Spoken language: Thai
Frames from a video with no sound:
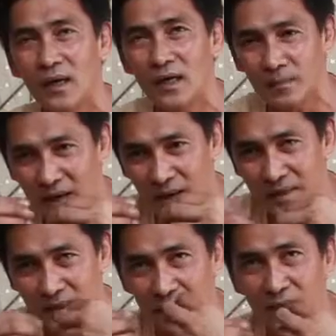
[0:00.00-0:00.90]
หรือเพิ่ม
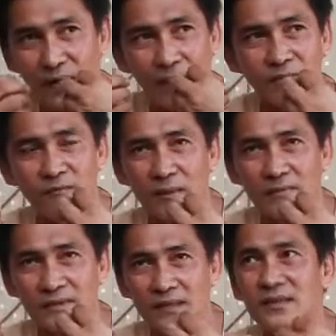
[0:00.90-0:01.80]
ดีกีความความ
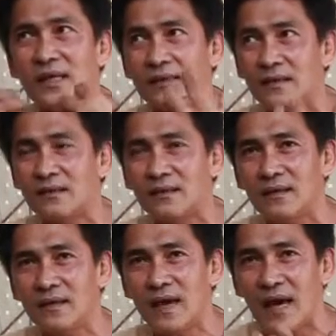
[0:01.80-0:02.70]
ชัดเจนขึ้น
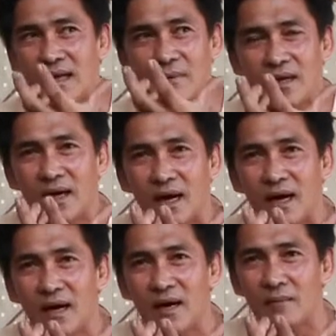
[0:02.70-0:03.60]
ให้เล่นเพื่อ
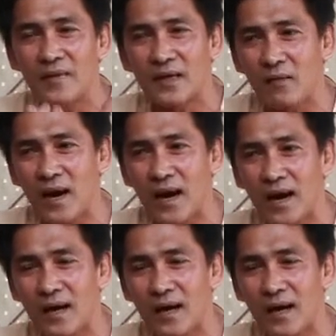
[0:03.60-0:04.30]
เหมือนกับว่า